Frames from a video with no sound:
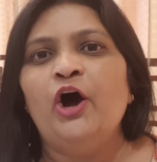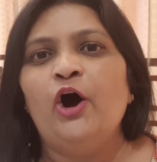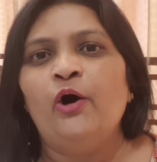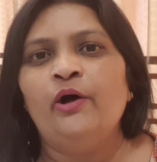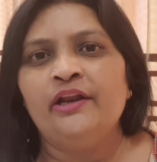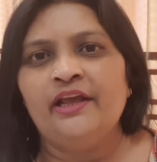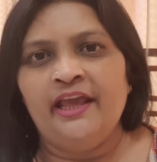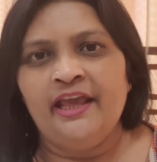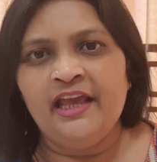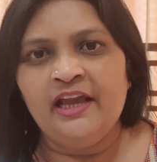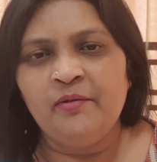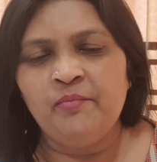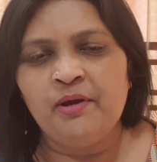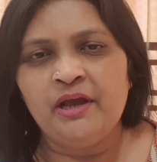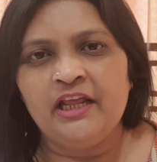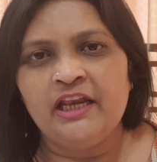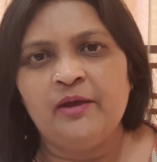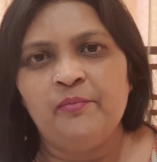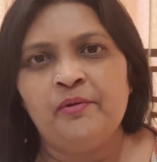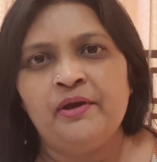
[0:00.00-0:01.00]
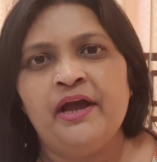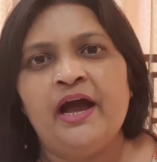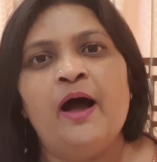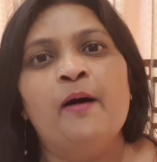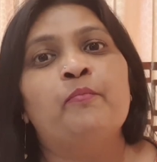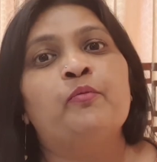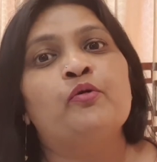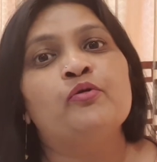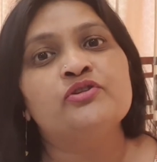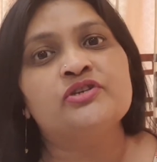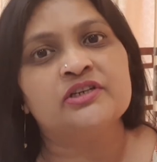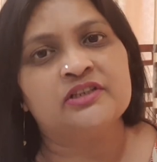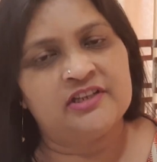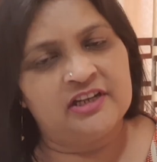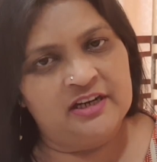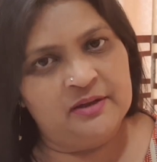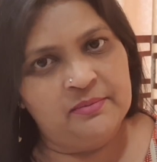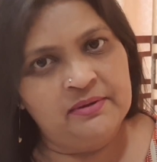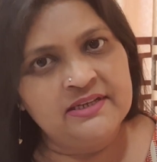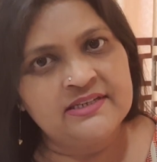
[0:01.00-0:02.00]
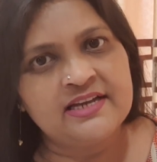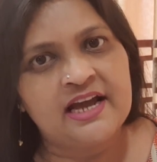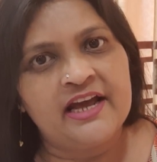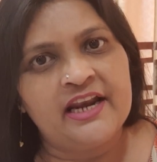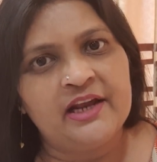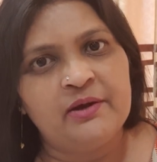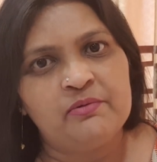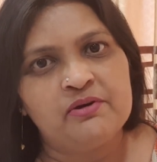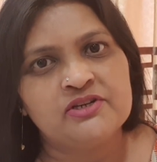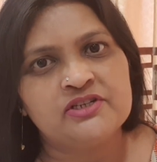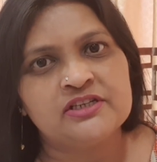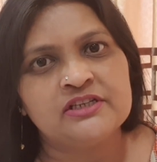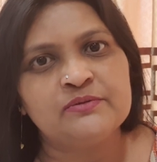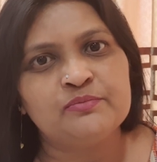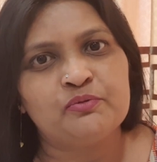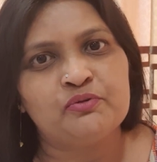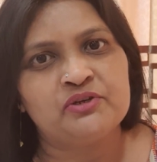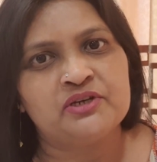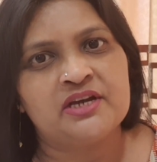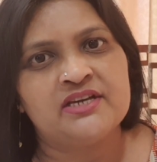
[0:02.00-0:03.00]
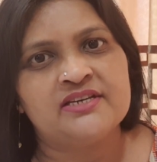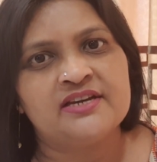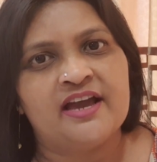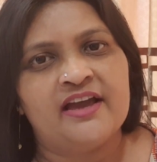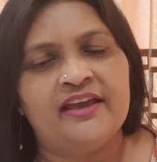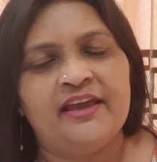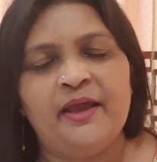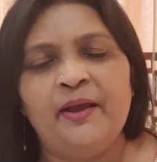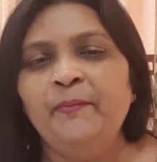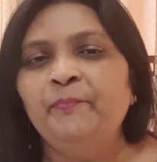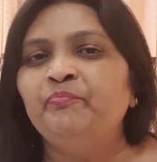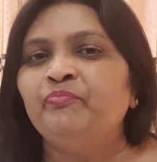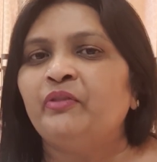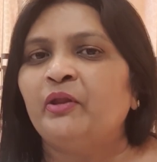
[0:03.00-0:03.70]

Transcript: और एक महीने में आपको जितने भी सारे क्वेश्चन पूछे जाएंगे